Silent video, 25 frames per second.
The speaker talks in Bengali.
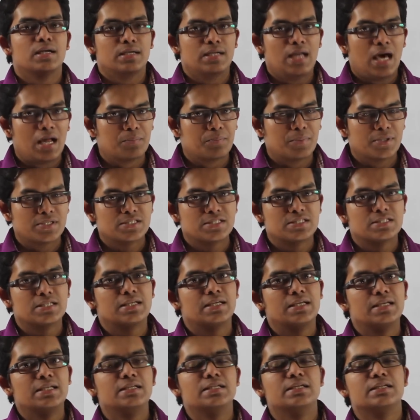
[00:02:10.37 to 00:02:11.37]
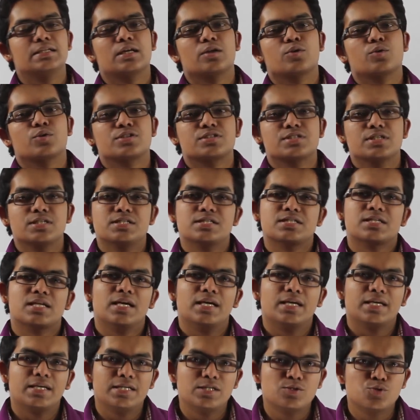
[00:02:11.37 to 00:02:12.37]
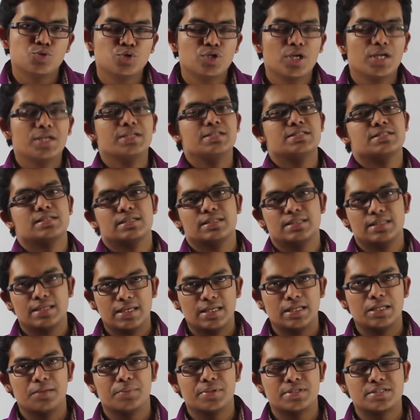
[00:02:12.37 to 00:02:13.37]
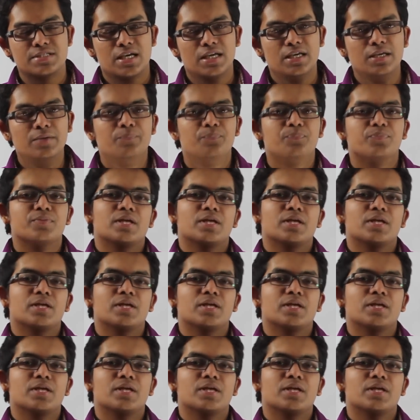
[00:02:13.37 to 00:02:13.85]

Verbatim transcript: ডান পাশে যে কিডনিটা রয়েছে সেটা কিছুটা নিচের দিকে নেমে যায়